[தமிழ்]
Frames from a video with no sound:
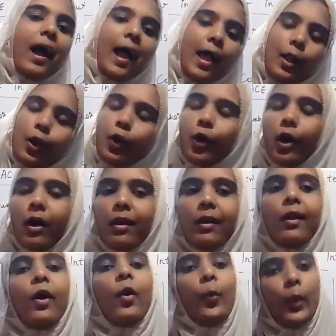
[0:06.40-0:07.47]
ஹலோ ஆல்
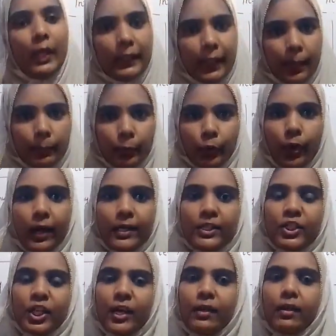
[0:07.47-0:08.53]
வெல்கம் டு அவர்
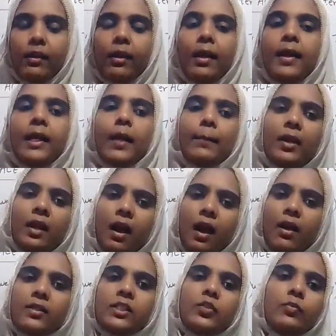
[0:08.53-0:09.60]
சேனல் நம்ம
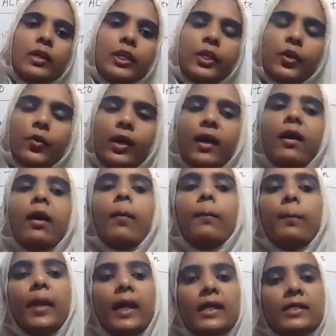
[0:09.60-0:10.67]
லாஸ்ட் வீடியோவில்
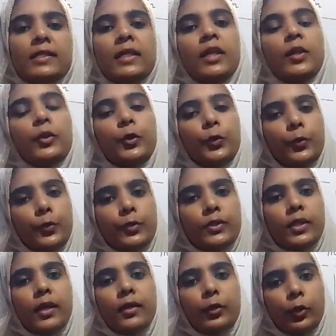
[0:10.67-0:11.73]
பேசிக் டூஸ்
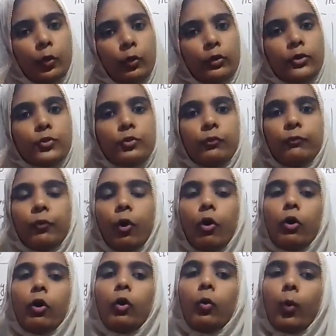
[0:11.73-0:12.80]
அண்ட் டோன்ஸ் டு
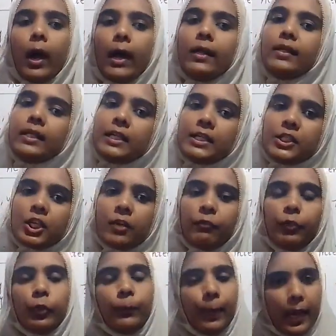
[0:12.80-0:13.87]
ஃபாலோ வைல்
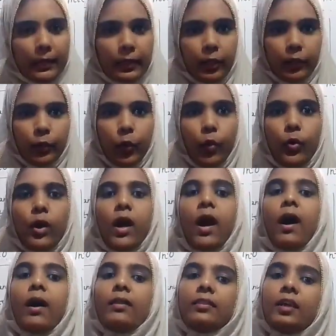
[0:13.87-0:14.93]
இன்டர்வியூ பார்த்துருந்தோம்
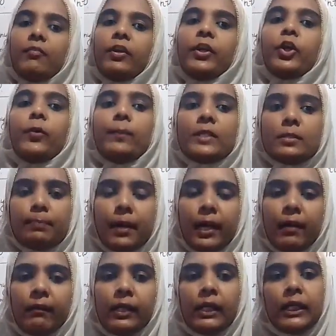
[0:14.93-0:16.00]
அந்த வீடியோ மிஸ்
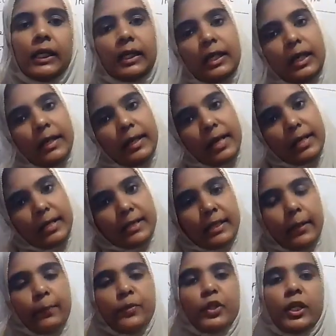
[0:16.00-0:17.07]
பண்ணவங்களுக்கு நான்
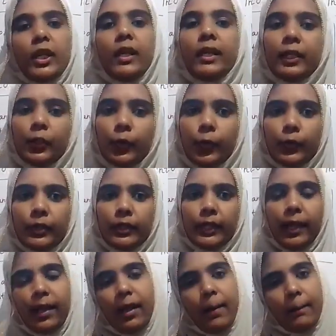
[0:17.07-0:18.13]
டிஸ்கிரிப்ஷனில் லிங்க்
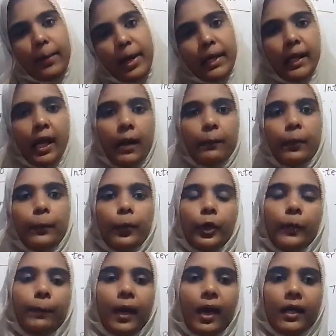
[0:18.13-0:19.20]
கொடுத்துருக்கேன் மறக்காமல்
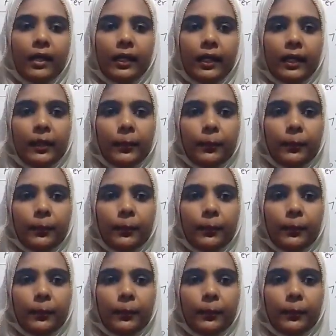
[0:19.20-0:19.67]
போய் பாருங்க